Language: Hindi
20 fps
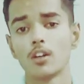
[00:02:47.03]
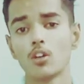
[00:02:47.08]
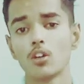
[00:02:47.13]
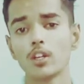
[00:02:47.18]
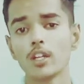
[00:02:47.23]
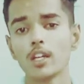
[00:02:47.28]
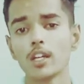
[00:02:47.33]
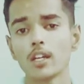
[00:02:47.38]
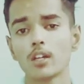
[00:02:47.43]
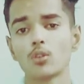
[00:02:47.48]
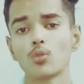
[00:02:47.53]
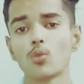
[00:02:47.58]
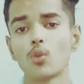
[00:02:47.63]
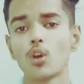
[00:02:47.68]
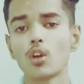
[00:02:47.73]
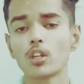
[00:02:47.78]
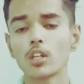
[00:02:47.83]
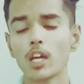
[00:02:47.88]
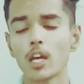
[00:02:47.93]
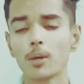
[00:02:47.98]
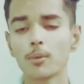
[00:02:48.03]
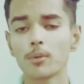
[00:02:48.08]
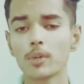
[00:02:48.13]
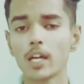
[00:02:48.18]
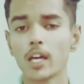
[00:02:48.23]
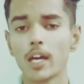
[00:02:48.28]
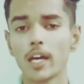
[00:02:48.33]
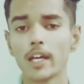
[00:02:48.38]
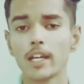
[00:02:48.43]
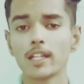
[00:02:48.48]
और ये क्वाड
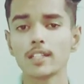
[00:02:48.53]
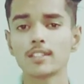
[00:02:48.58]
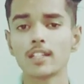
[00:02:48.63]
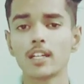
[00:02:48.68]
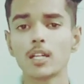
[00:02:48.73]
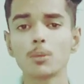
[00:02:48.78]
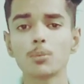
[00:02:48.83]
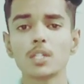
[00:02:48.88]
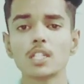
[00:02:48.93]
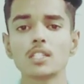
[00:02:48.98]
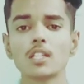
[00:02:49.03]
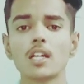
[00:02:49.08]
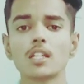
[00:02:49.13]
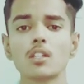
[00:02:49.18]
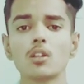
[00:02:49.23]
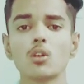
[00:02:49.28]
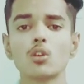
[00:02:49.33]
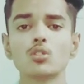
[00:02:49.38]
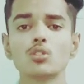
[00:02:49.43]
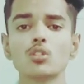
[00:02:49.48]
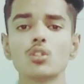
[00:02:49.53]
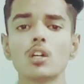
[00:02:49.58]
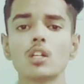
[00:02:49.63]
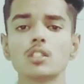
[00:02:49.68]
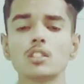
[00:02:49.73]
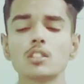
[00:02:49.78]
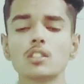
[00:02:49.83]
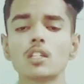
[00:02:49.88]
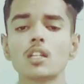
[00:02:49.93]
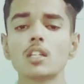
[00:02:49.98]
कैमरा एरे सेटअप के साथ लॉन्च
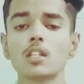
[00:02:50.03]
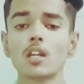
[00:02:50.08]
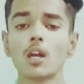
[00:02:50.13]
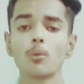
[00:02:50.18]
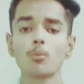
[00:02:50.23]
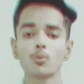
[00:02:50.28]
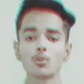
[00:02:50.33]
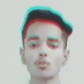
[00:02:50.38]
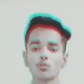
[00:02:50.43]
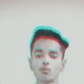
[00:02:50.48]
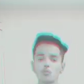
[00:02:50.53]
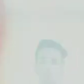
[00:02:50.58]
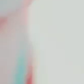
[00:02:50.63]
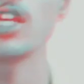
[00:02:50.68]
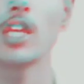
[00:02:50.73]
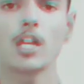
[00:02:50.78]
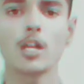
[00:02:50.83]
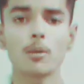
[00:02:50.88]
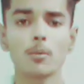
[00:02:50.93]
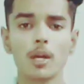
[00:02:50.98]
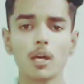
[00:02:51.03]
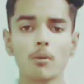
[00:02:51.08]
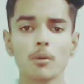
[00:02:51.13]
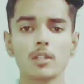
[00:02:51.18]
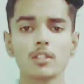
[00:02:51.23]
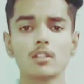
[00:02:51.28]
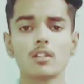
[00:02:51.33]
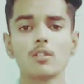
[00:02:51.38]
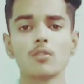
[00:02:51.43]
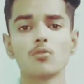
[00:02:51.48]
होगा जिसके अंदर आपको एट
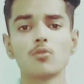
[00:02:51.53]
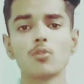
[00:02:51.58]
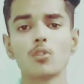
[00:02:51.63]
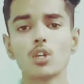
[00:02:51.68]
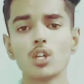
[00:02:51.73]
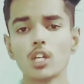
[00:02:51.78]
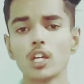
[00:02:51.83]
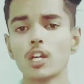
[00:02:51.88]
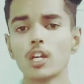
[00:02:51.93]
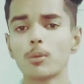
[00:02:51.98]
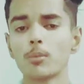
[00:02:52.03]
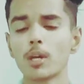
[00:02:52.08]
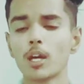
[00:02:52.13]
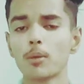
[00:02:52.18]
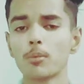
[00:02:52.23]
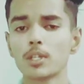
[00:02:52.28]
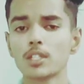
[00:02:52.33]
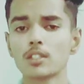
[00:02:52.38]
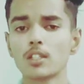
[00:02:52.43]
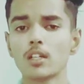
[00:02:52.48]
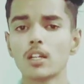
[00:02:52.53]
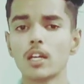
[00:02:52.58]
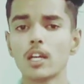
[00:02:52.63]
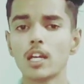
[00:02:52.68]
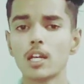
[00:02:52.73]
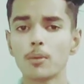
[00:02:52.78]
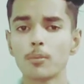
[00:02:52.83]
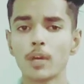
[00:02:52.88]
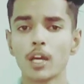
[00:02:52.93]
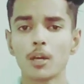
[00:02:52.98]
मेगापिक्सल 48 मेगापिक्सल
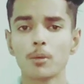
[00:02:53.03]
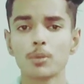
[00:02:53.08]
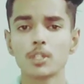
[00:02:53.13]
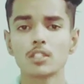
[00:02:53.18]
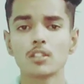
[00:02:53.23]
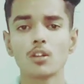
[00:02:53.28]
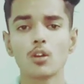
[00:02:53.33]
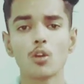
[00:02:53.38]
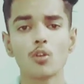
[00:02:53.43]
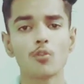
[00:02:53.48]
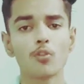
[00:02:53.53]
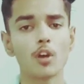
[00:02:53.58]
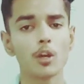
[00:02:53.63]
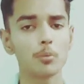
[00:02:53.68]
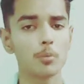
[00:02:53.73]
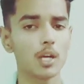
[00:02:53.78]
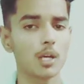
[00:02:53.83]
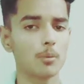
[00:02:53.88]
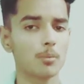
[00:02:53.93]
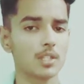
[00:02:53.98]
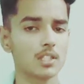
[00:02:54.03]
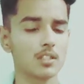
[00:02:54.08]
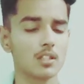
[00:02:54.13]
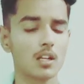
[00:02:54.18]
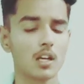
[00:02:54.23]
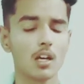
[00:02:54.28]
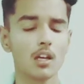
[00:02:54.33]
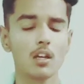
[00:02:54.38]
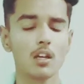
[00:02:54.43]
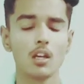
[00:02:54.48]
8 मेगापिक्सल और 5 मेगापिक्सल
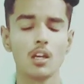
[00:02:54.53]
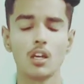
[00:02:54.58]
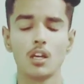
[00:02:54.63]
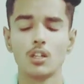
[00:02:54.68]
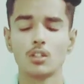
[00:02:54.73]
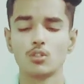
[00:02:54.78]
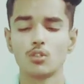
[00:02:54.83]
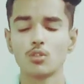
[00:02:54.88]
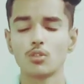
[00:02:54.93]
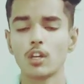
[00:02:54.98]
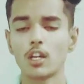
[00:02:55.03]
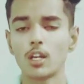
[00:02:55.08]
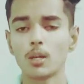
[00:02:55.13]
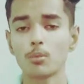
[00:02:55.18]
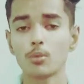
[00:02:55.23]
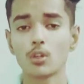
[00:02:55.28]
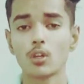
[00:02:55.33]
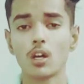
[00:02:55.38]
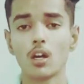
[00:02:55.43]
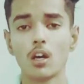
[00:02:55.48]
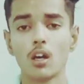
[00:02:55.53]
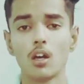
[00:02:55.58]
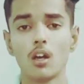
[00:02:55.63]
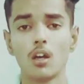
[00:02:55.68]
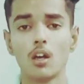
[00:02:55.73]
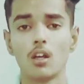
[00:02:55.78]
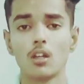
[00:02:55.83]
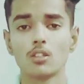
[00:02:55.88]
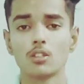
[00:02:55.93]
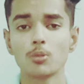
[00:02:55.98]
का जो सेटअप होगा
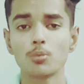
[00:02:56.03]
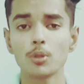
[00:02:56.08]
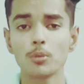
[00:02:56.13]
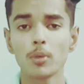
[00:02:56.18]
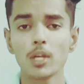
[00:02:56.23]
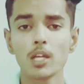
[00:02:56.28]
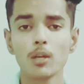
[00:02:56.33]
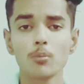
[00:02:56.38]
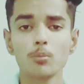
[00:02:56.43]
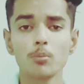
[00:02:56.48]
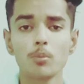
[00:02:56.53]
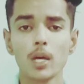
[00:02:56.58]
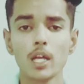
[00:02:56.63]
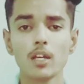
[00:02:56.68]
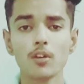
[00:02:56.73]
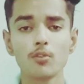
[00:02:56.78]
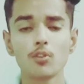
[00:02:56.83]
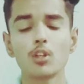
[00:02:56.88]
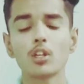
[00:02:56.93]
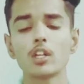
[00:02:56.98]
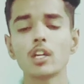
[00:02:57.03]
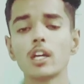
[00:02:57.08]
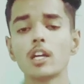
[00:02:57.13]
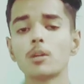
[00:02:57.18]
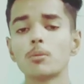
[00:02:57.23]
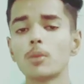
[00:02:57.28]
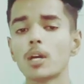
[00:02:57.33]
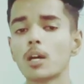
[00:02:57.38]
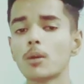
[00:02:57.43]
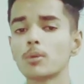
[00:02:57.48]
सबसे पहले हम पहले 48
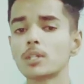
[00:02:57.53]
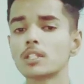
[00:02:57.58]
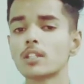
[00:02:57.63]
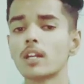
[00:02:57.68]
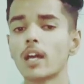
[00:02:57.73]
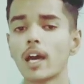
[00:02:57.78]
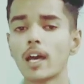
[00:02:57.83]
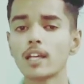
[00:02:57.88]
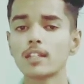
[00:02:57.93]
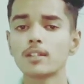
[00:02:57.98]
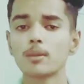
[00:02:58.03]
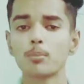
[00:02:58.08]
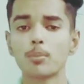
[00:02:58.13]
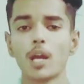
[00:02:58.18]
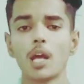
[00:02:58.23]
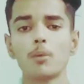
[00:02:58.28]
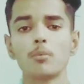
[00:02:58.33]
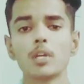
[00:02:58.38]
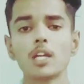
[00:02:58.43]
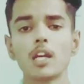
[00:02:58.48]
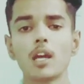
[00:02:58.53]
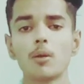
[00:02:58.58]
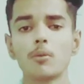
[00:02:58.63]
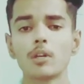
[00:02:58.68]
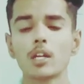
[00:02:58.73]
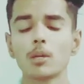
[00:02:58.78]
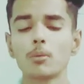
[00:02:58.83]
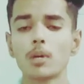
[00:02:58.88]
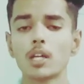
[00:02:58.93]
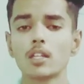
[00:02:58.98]
मेगापिक्सल एज ए प्राइमरी
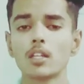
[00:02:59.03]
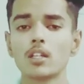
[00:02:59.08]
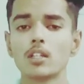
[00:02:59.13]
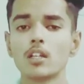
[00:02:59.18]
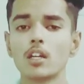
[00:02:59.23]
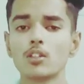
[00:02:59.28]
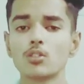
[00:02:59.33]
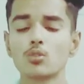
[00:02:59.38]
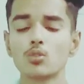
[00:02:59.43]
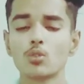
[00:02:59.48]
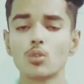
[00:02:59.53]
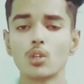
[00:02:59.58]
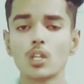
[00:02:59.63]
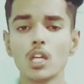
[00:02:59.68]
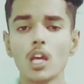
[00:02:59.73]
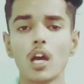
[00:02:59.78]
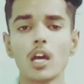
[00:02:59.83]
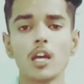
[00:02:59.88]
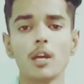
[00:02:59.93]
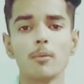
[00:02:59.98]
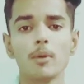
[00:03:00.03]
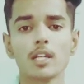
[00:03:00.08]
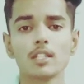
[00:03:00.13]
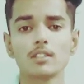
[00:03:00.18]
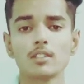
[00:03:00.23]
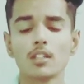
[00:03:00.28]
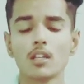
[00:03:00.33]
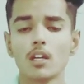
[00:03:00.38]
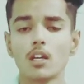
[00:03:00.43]
कैमरा की बात कर रहे हैं सोनी आई एम एक्स